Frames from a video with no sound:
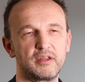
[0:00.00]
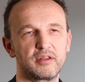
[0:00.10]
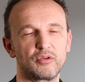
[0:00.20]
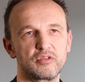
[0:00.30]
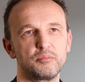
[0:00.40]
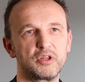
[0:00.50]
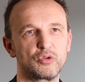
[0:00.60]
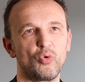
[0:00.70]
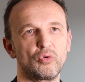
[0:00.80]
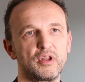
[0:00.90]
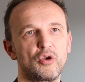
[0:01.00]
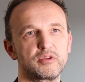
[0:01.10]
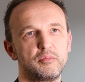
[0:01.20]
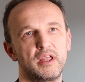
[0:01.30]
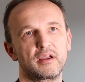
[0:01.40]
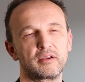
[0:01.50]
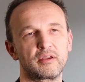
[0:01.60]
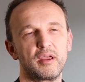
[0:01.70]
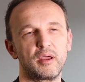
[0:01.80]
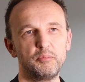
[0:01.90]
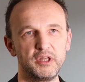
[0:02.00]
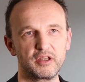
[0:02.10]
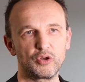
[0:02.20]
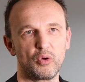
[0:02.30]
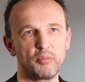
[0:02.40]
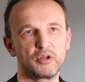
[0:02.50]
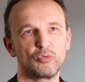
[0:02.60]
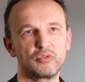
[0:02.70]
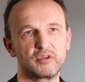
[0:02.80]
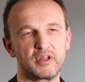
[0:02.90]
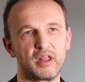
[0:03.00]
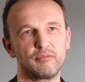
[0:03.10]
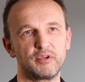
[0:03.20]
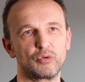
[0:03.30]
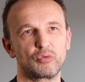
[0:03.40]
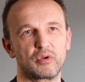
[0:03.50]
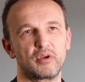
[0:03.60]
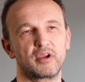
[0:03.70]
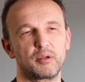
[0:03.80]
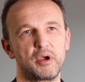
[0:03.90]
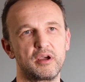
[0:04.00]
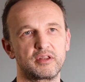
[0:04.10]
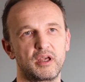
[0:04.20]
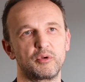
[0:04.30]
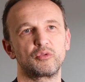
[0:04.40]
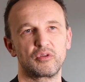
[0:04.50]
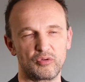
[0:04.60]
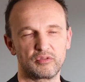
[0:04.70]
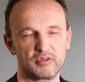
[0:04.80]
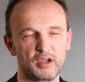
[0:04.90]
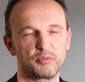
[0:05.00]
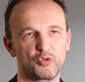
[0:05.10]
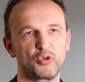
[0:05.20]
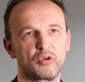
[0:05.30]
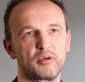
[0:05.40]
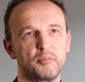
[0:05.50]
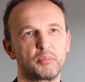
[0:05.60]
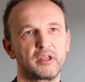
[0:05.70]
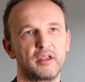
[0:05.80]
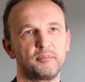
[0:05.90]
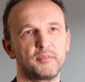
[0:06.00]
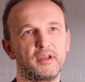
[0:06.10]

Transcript: weil ich die ganzen Methoden aus dem Lehrgang mitgenommen und in Anwendung gebracht habe und nach wie vor noch bringe.